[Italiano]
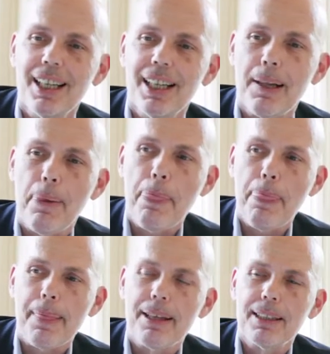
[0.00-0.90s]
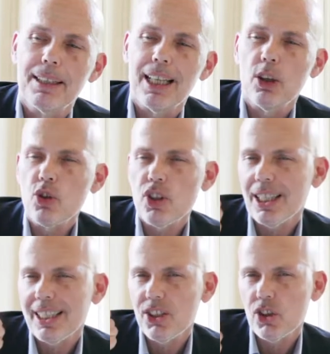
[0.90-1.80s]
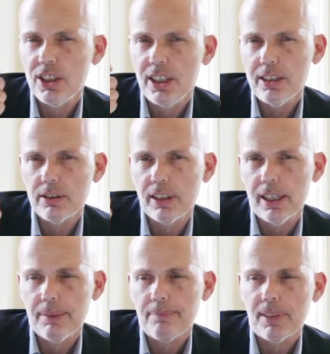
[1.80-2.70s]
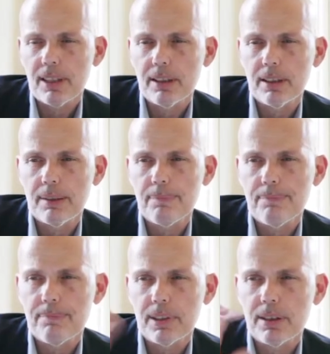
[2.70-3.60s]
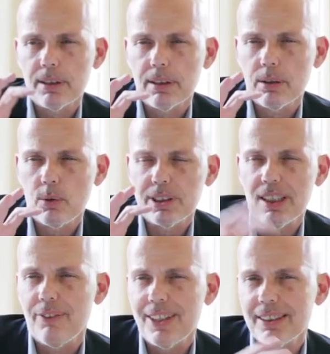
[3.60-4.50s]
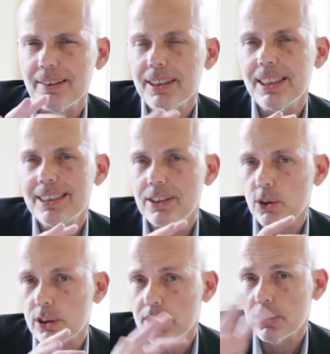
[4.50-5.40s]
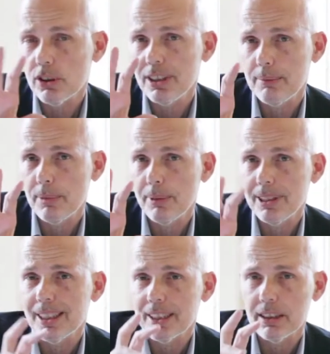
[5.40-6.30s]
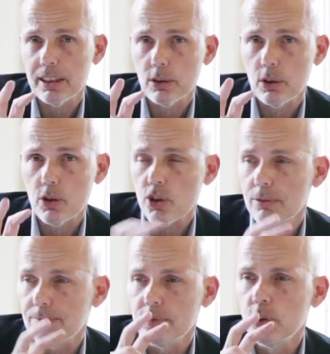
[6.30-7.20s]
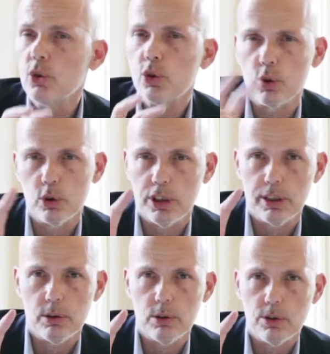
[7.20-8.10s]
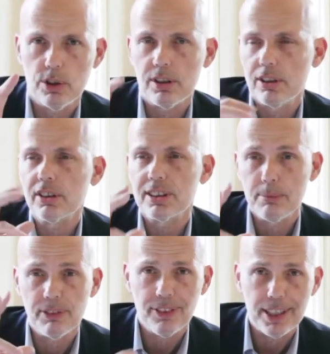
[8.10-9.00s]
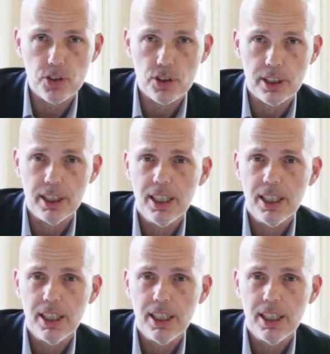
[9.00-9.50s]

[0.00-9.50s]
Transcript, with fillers: Um, la logica che c'è dietro è uh, questa è una fase veramente di, gro- di grossi cambiamenti anche tecnologici, non solo tecnologici, se no sarebbe facile.